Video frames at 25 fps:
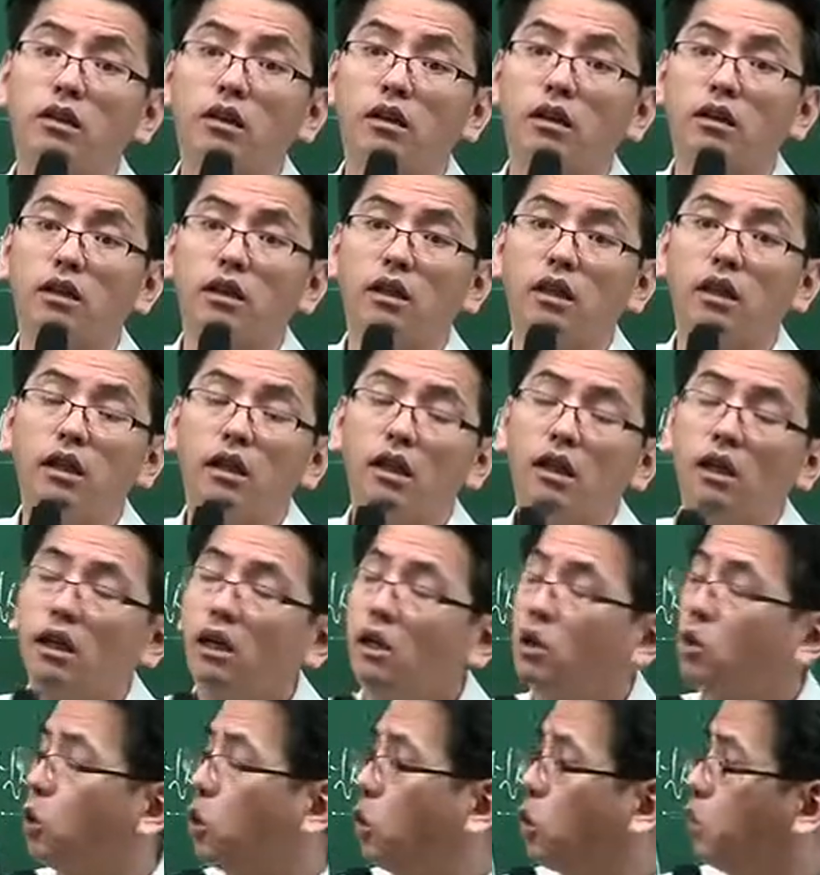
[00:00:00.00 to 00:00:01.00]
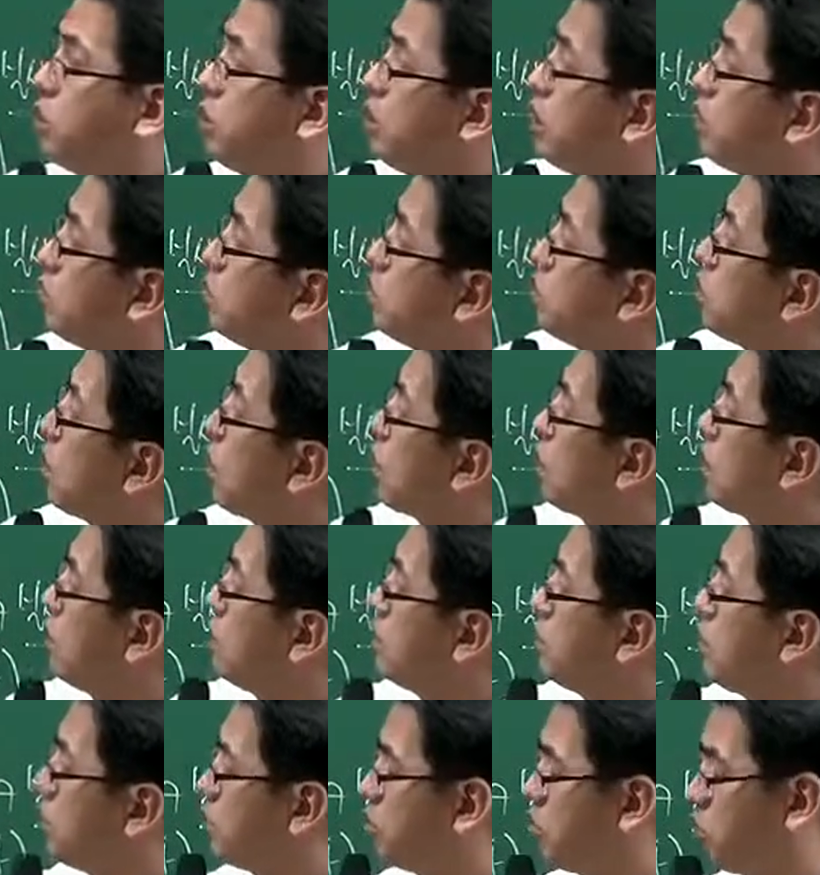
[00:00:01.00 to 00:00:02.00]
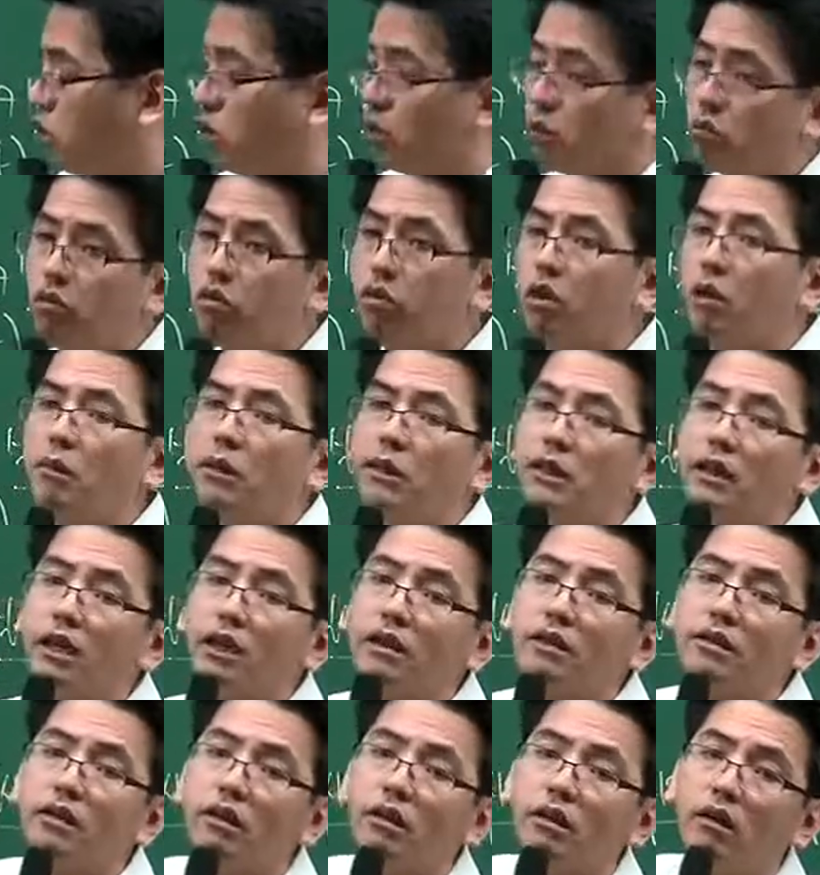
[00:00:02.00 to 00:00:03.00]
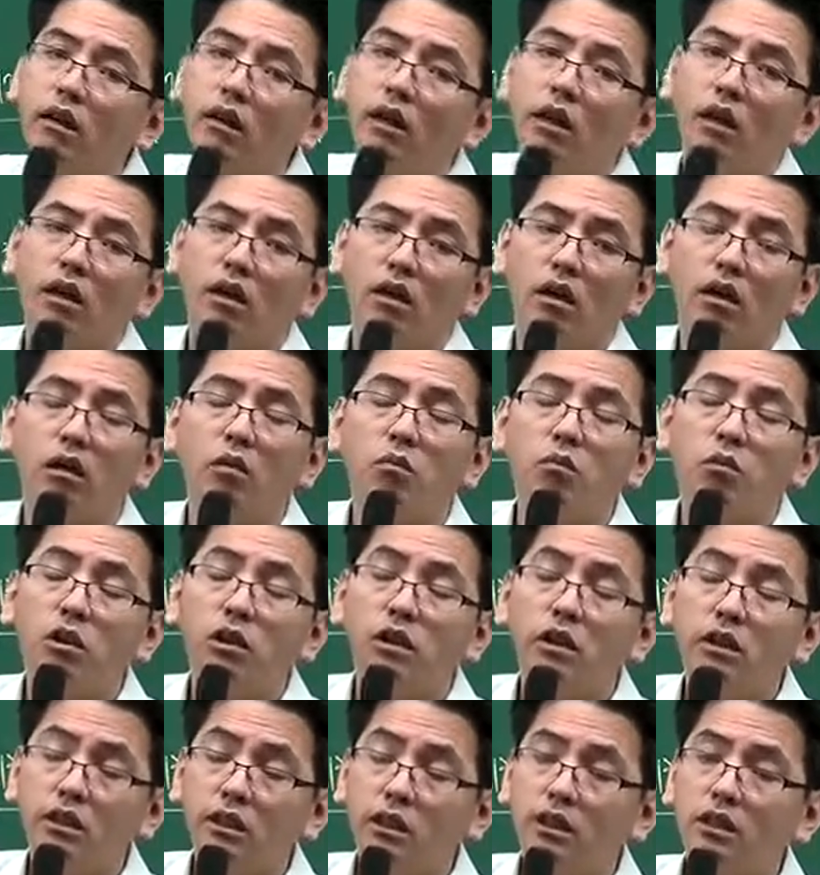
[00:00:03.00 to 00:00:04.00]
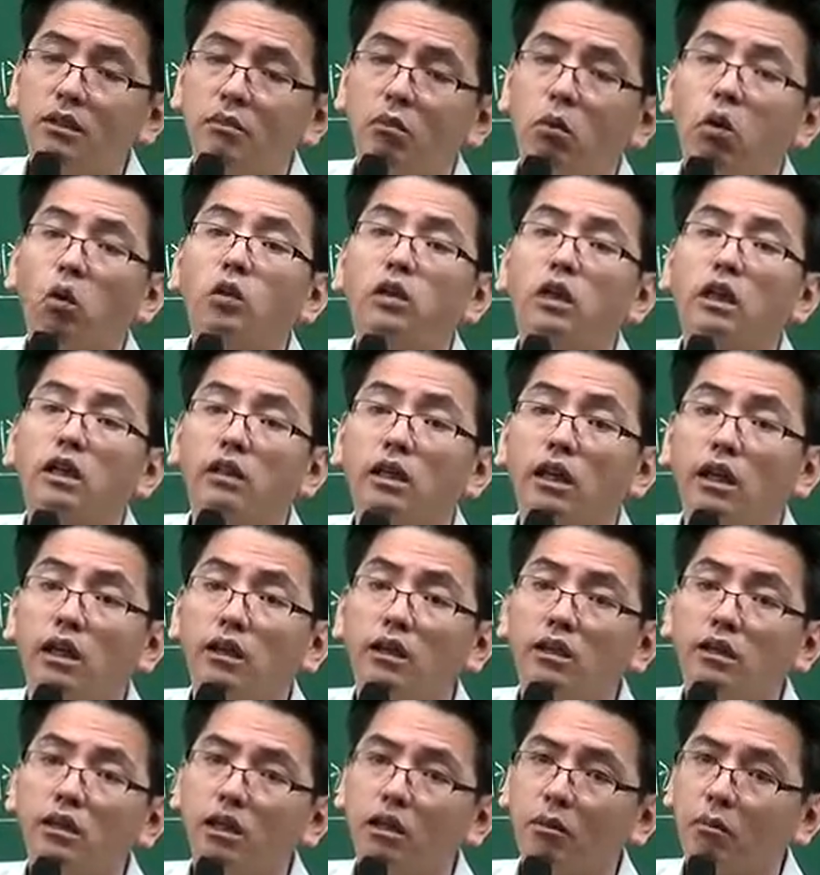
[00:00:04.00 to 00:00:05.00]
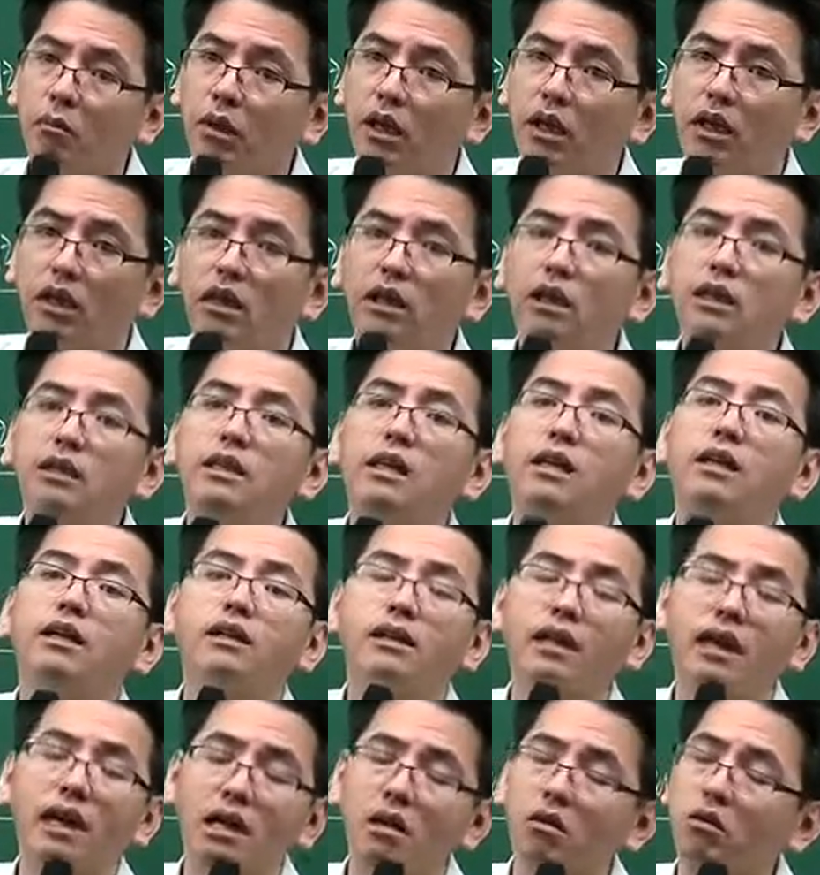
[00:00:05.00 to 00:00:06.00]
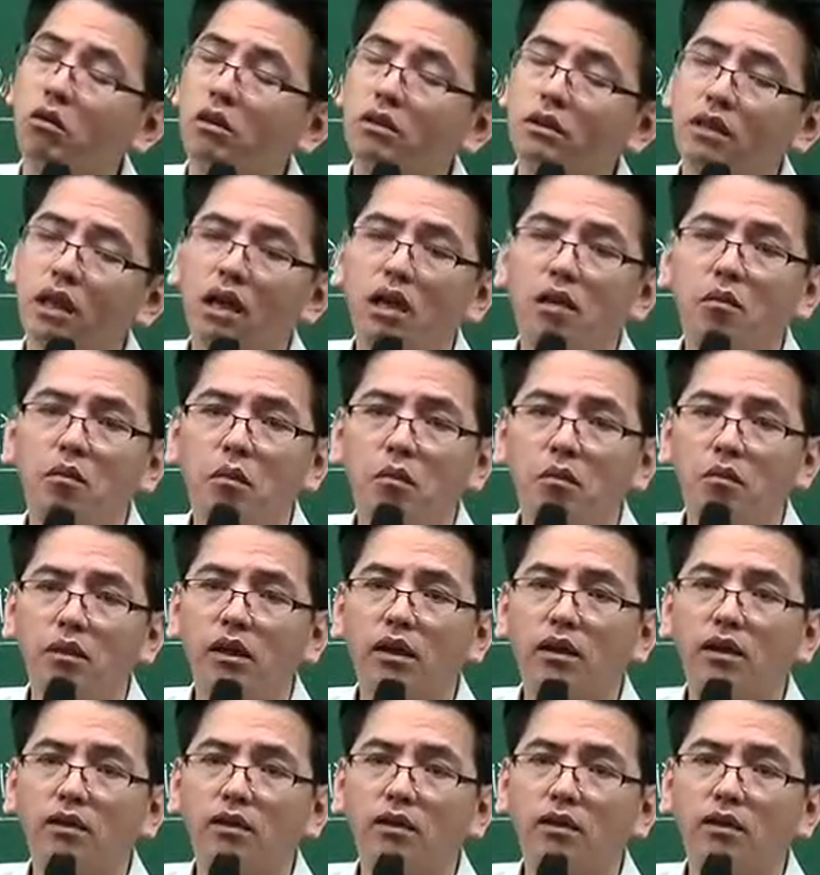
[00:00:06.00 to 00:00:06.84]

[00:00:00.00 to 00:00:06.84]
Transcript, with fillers: 그런데 도시군객 시설 부족 묶임에 따라서 건물을 짓지 못하게 된 특별한 희생을 당하고 있는 사람입니다.